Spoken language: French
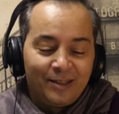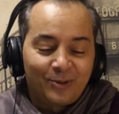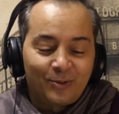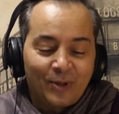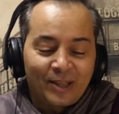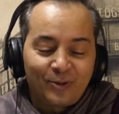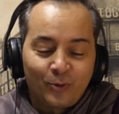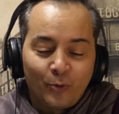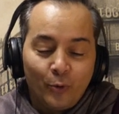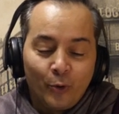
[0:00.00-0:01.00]
son
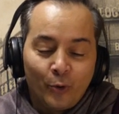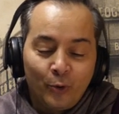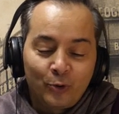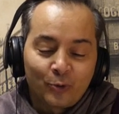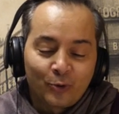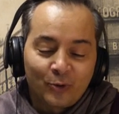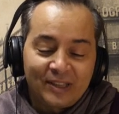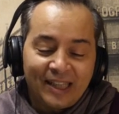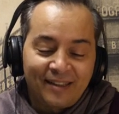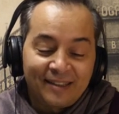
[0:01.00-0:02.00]
action heureuse contre
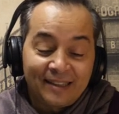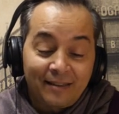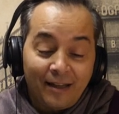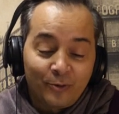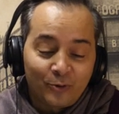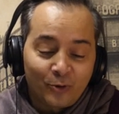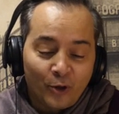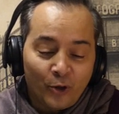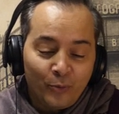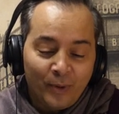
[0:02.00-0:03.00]
certains états de ce
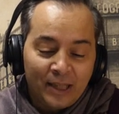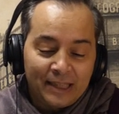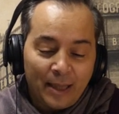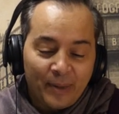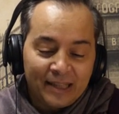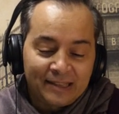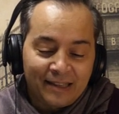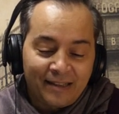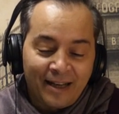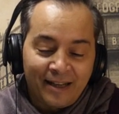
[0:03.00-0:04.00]
corps humain qui appartient
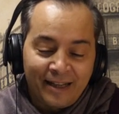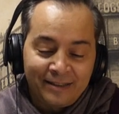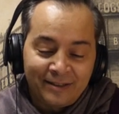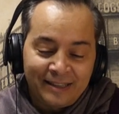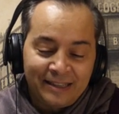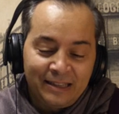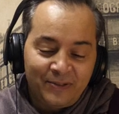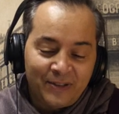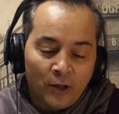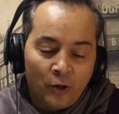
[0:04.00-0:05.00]
à un règne si
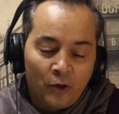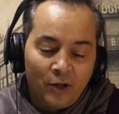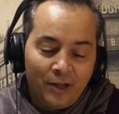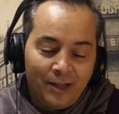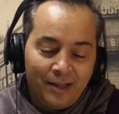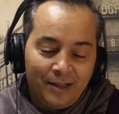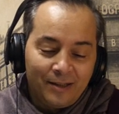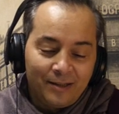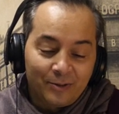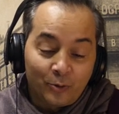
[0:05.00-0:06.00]
différent,
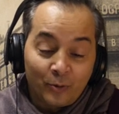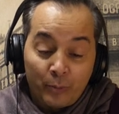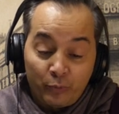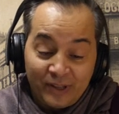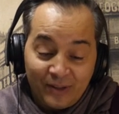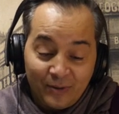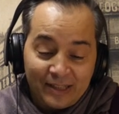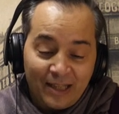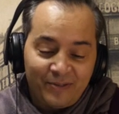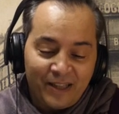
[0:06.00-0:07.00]
son
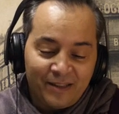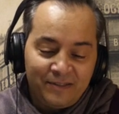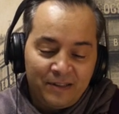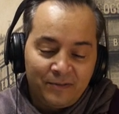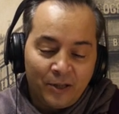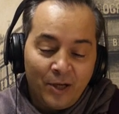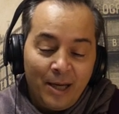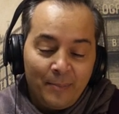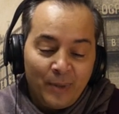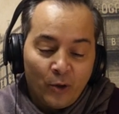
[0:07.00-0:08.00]
impuissance à le faire vivre,
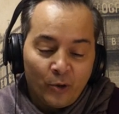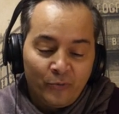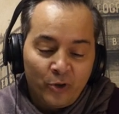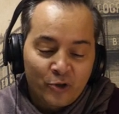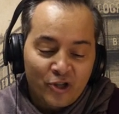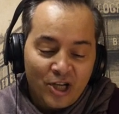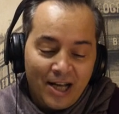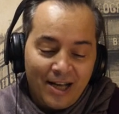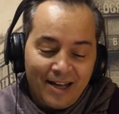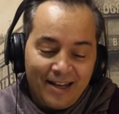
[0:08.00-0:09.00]
mais en revanche
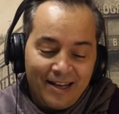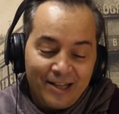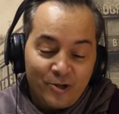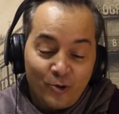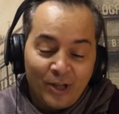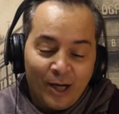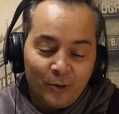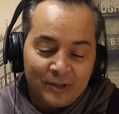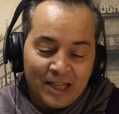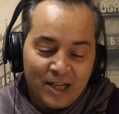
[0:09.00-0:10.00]
les jeux
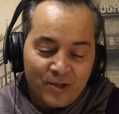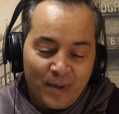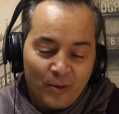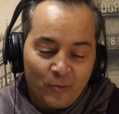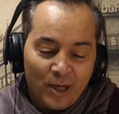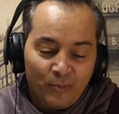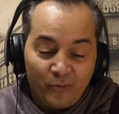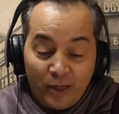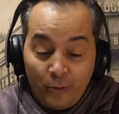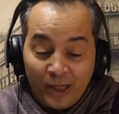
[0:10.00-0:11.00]
d'arrosage par où elle
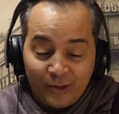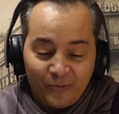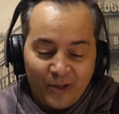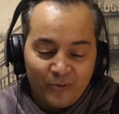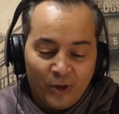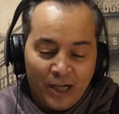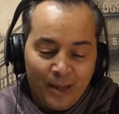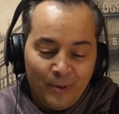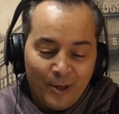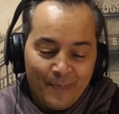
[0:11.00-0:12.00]
pouvait lui être
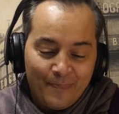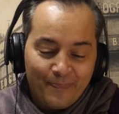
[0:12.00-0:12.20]
favorable,